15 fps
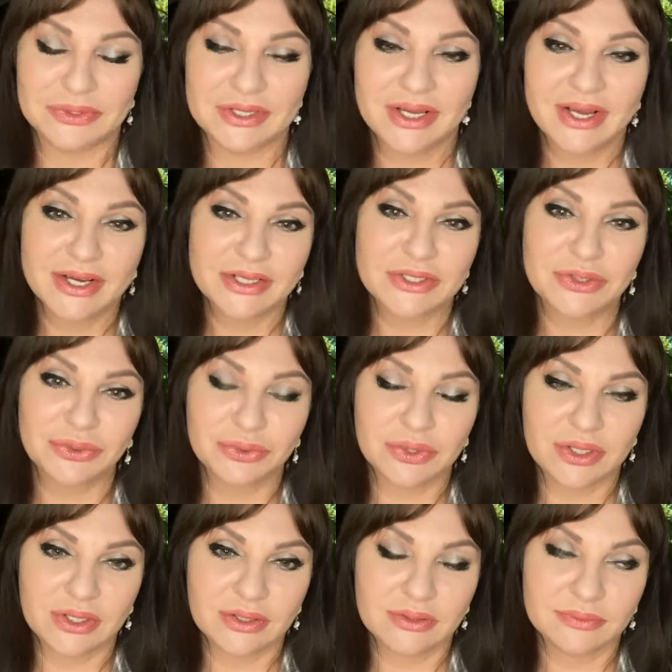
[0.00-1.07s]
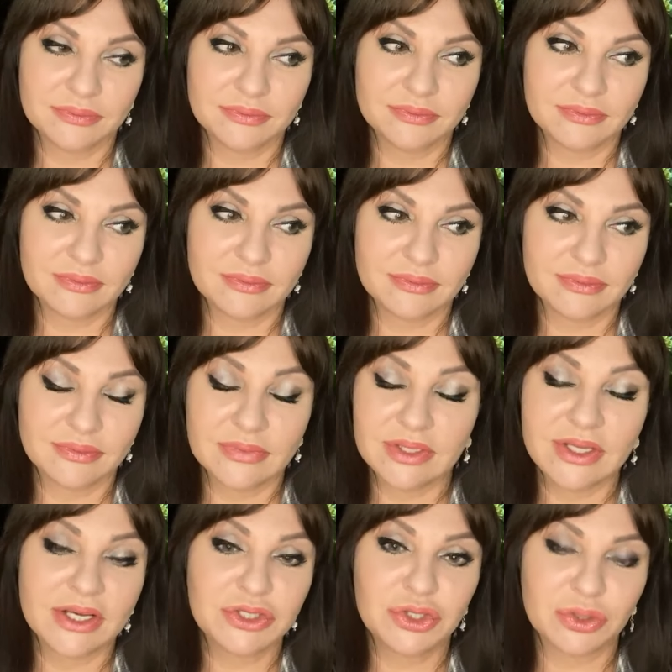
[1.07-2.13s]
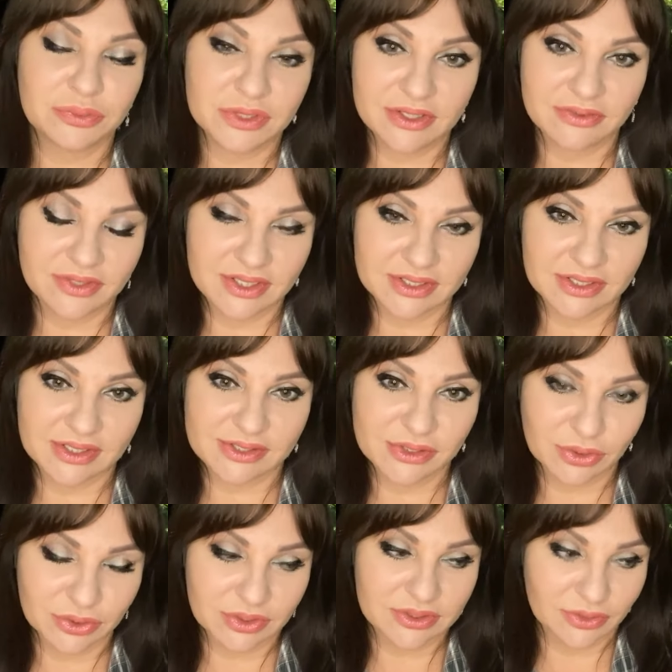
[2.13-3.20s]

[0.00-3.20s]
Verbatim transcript: вот штуки. Ни о чем не говорит этот сон,